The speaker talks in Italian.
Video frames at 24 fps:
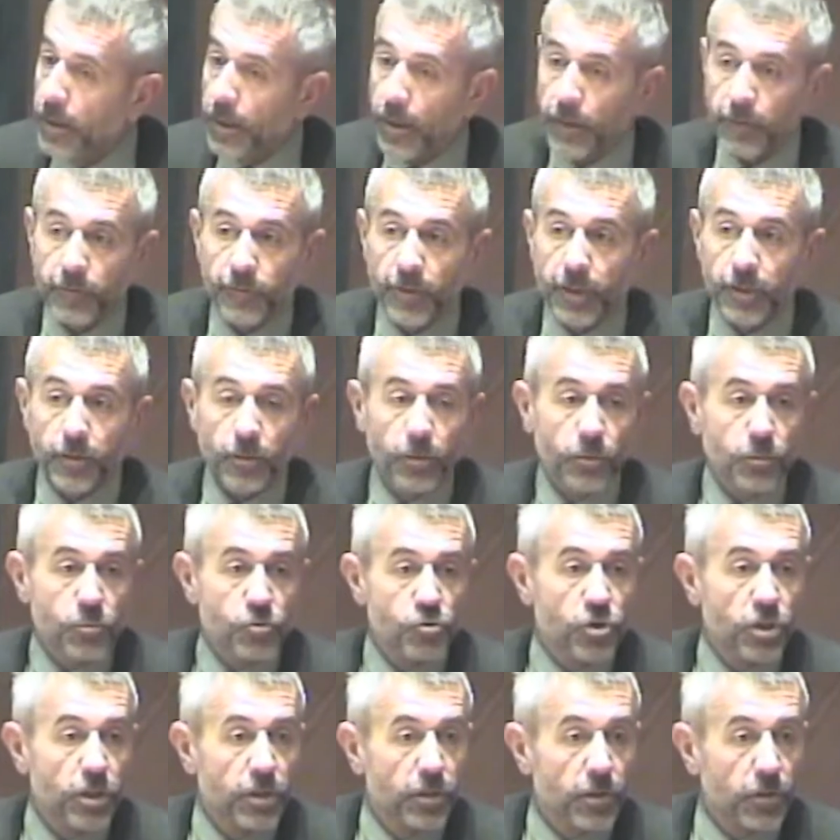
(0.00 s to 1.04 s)
ha fatto un
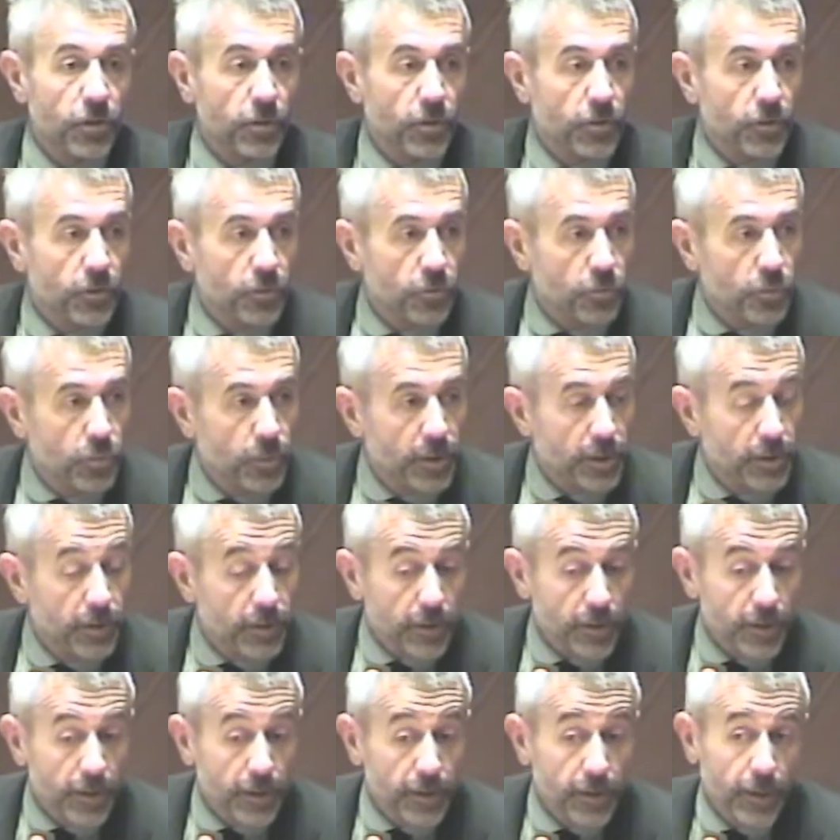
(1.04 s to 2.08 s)
giro su
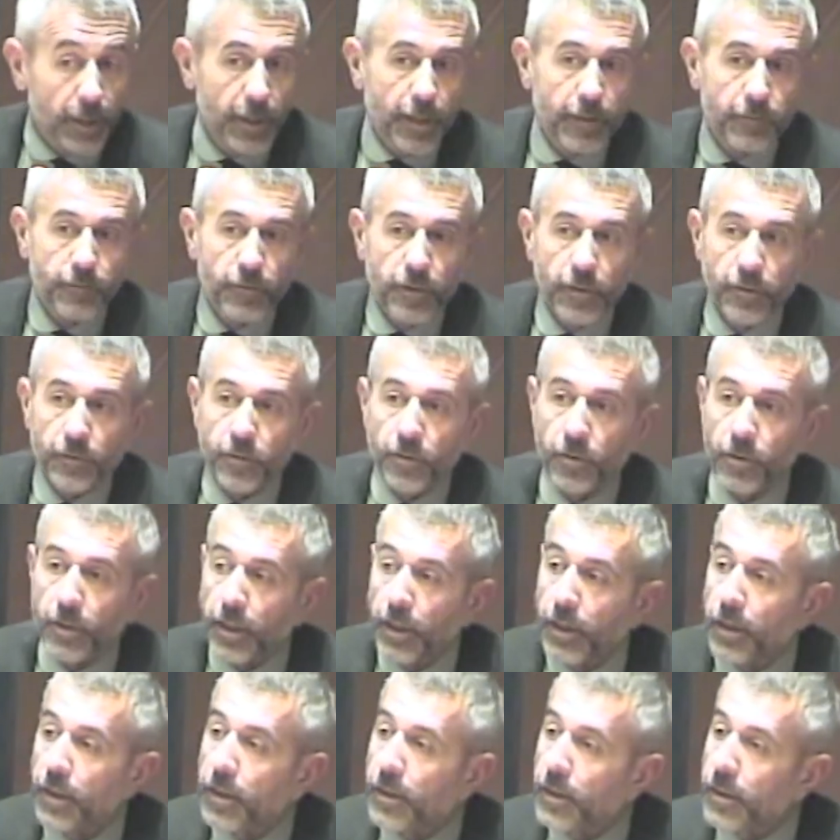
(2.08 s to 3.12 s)
internet e ha visto
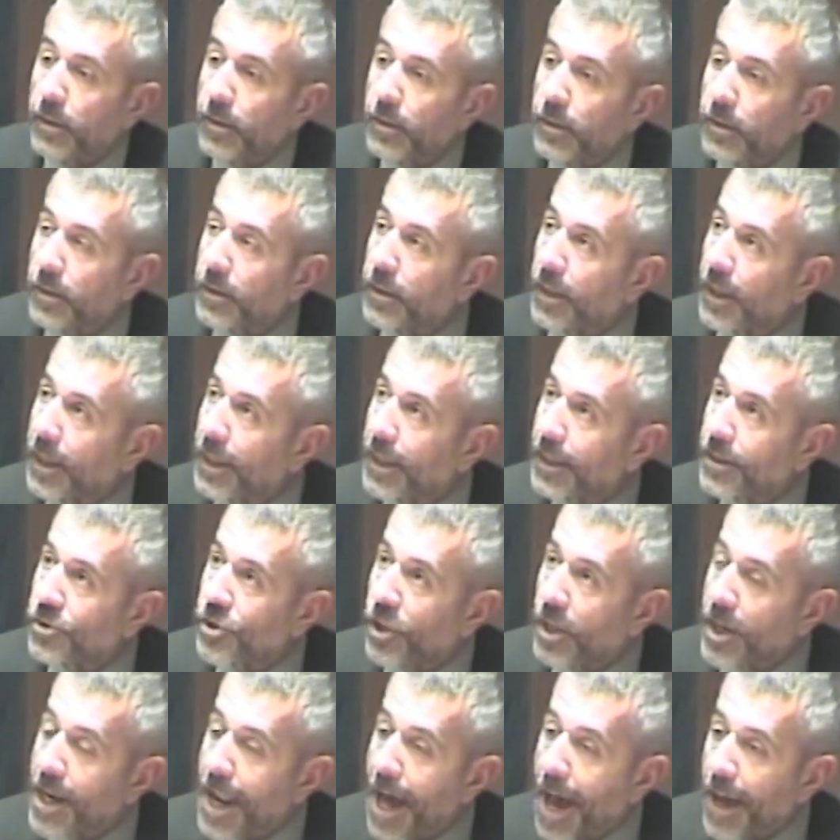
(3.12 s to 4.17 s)
che eh, a
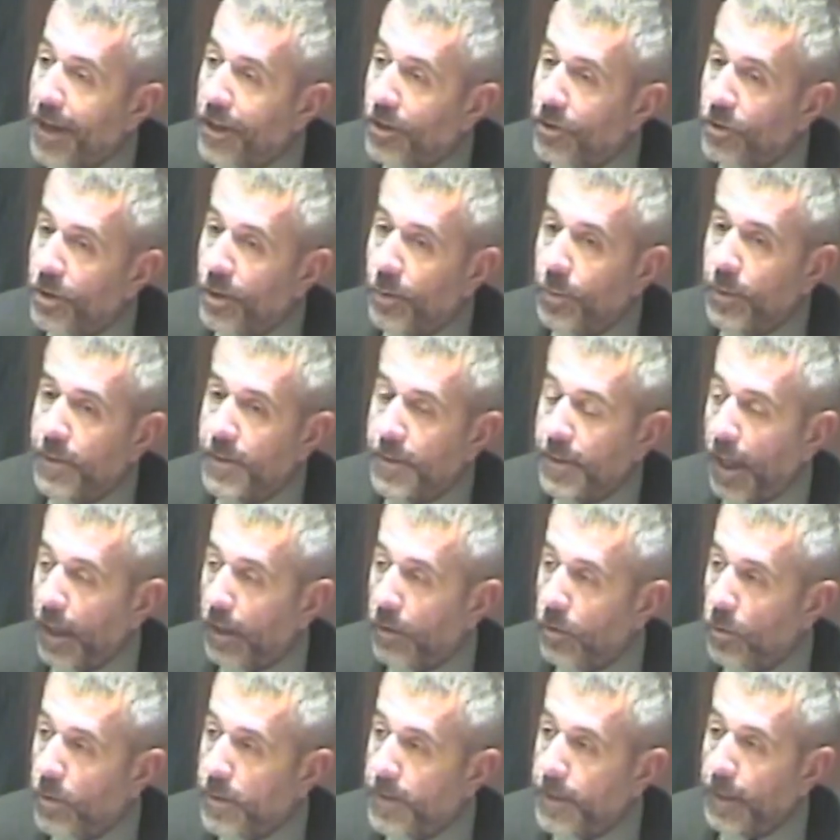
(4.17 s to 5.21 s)
gennaio di
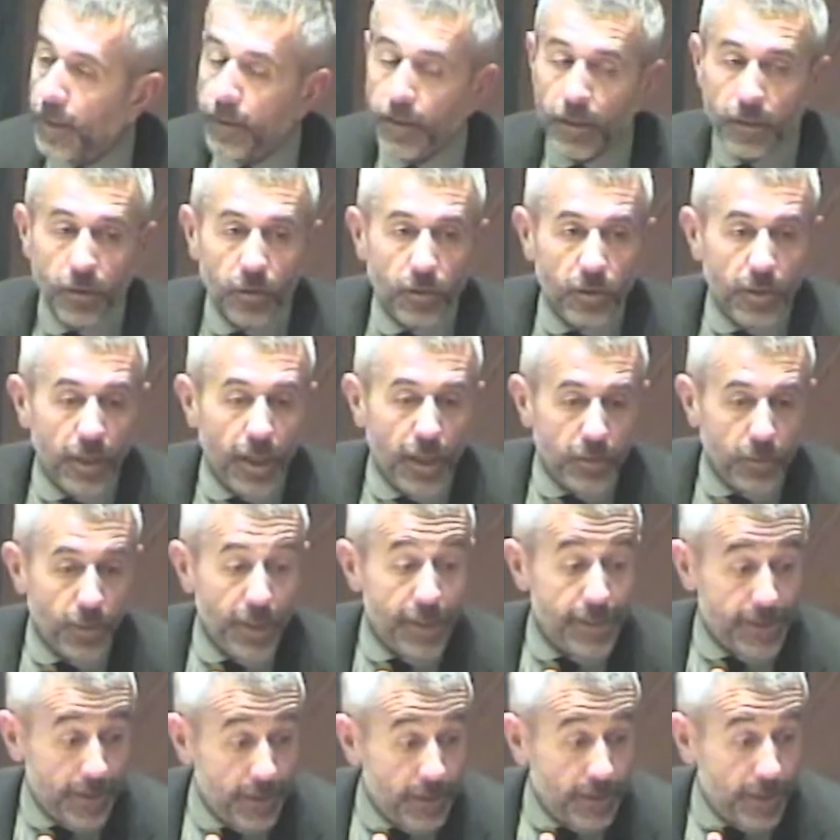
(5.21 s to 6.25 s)
quest'anno è stata adottata
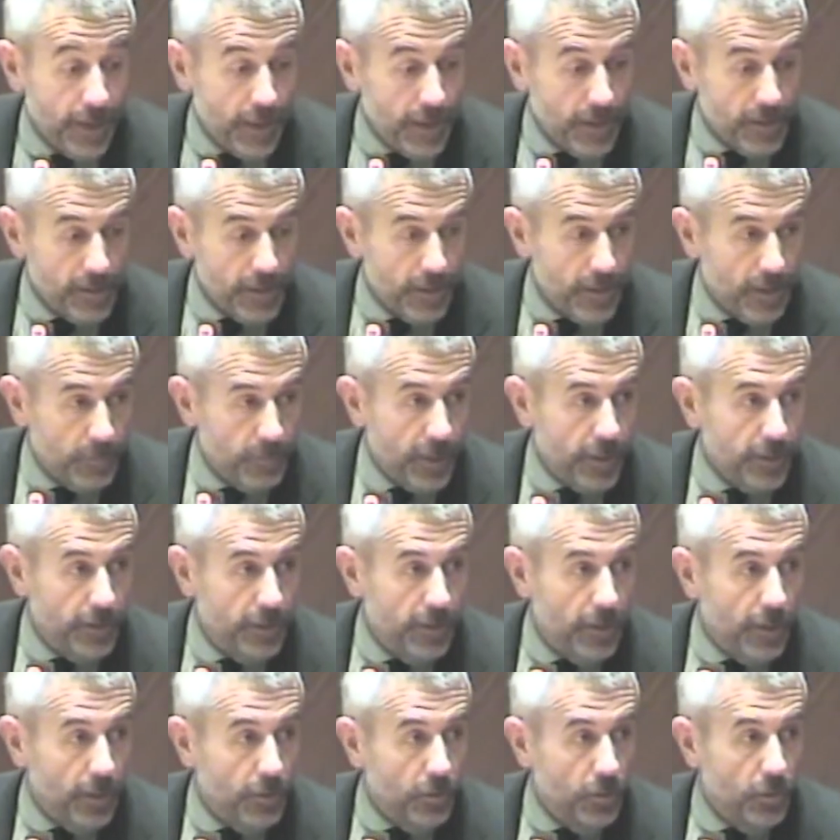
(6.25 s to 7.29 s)
una sentenza da parte
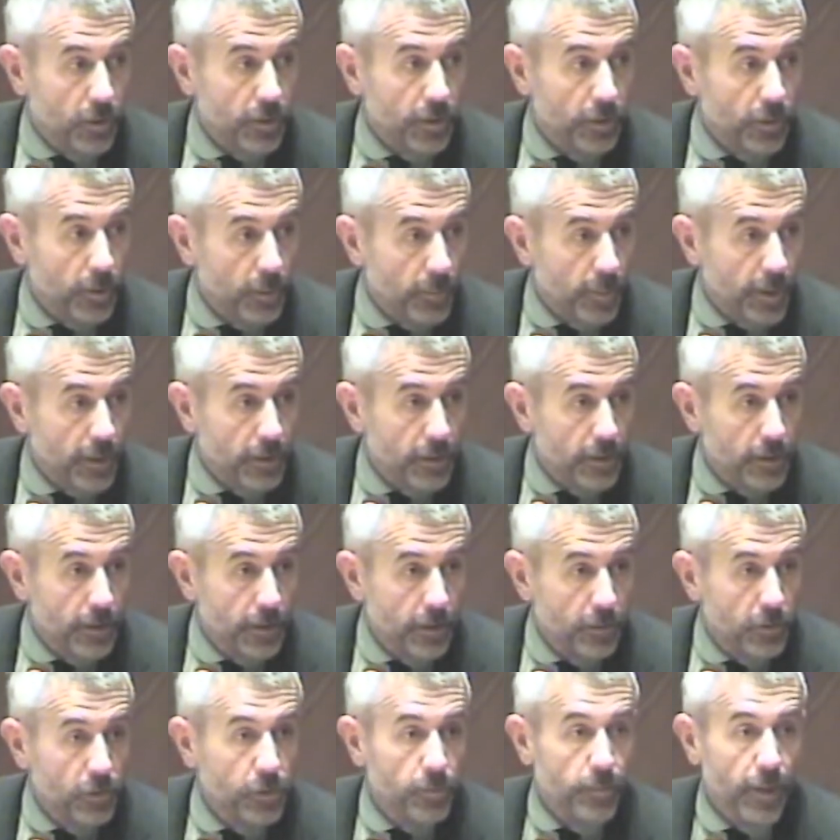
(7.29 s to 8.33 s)
della Corte europea dei
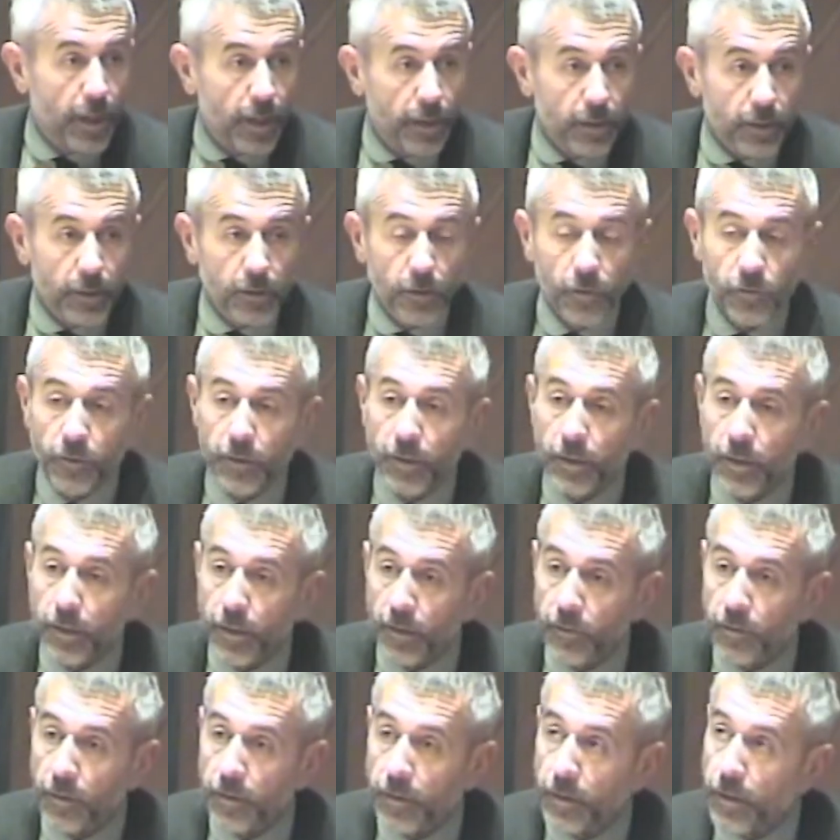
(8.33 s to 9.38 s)
diritti umani,
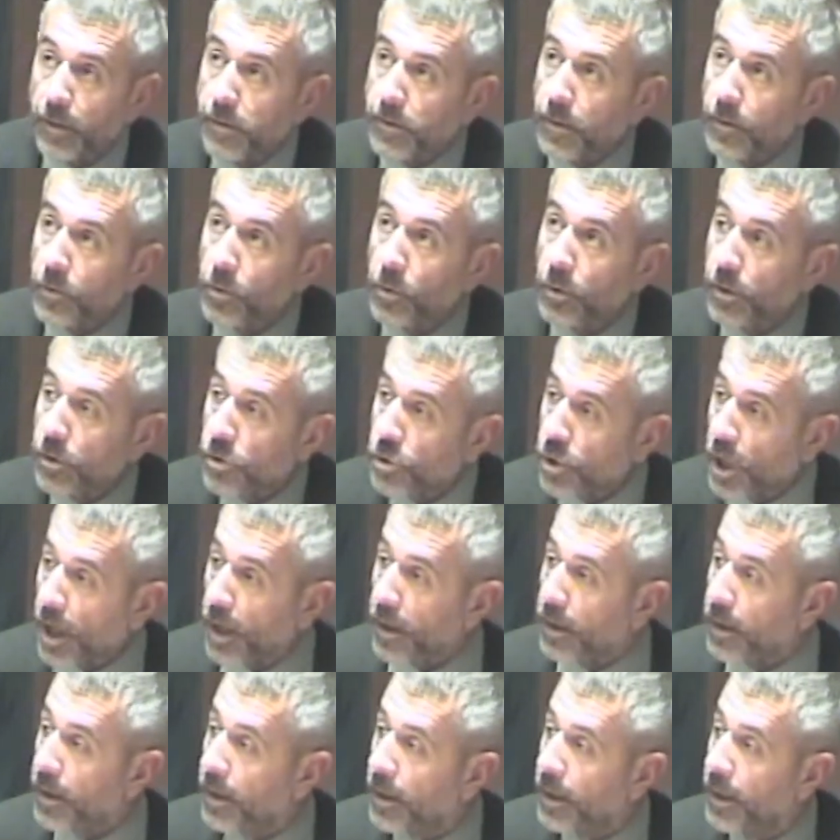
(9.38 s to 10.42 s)
cosiddetta sentenza
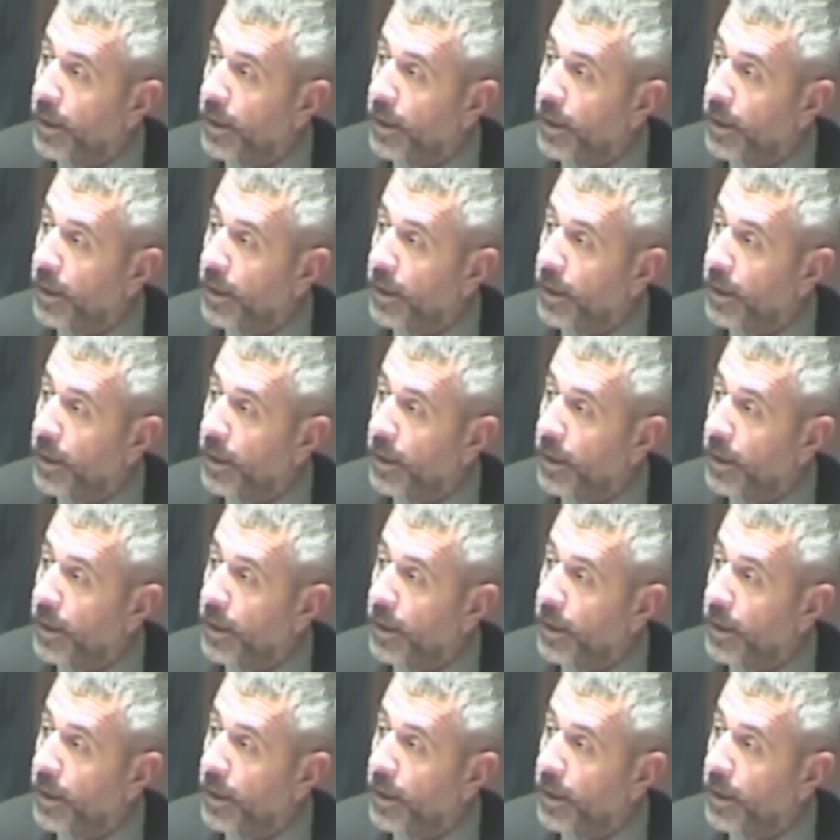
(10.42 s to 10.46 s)
Torrigiani,